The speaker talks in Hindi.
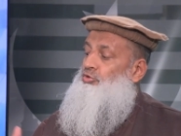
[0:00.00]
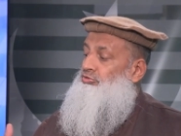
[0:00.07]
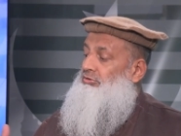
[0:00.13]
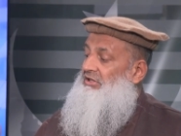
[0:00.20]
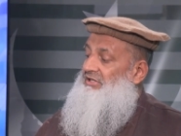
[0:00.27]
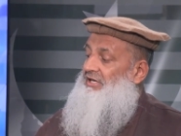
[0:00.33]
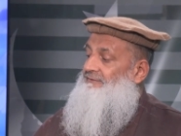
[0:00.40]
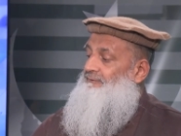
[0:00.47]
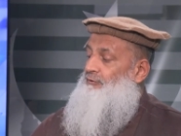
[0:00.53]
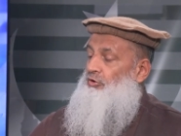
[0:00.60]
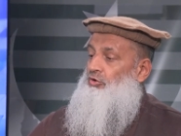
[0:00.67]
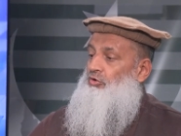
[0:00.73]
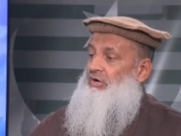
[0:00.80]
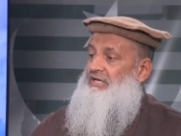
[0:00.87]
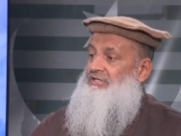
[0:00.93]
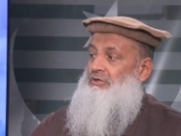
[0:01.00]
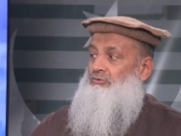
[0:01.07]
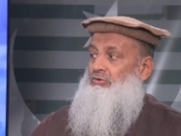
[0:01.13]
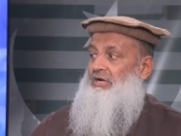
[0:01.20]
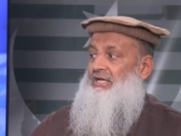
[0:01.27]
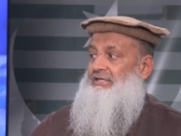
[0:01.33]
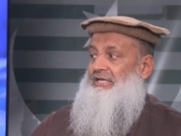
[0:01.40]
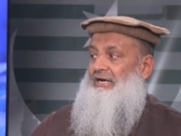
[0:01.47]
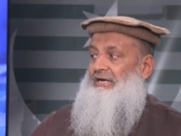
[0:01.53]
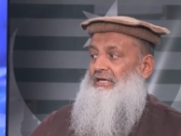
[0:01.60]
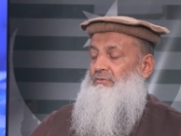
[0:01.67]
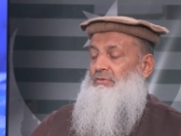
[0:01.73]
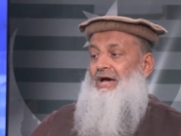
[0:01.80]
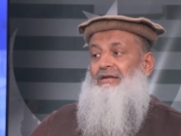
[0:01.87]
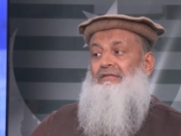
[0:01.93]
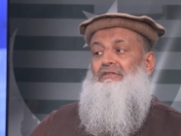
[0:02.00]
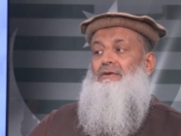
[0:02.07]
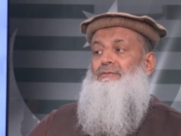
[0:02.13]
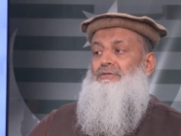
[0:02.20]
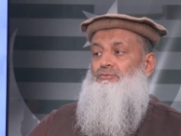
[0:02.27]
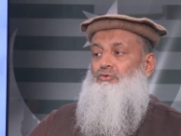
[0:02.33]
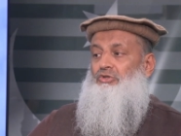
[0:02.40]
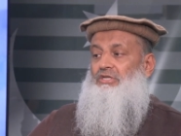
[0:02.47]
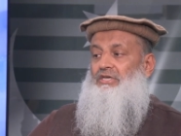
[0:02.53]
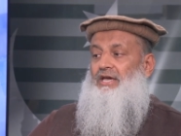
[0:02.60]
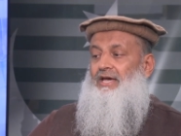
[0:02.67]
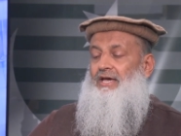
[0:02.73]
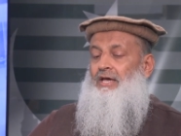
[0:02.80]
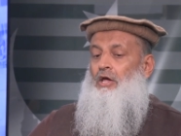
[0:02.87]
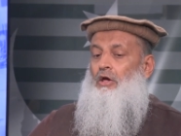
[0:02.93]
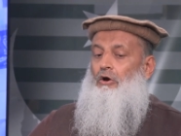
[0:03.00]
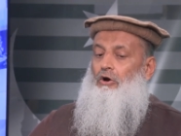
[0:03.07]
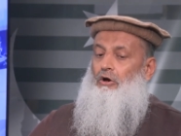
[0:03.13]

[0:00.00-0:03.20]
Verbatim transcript: दूसरी तरफ वो लोग हैं जिनको अल्लाह ताला ने ईमान इतना मजबूत दिया है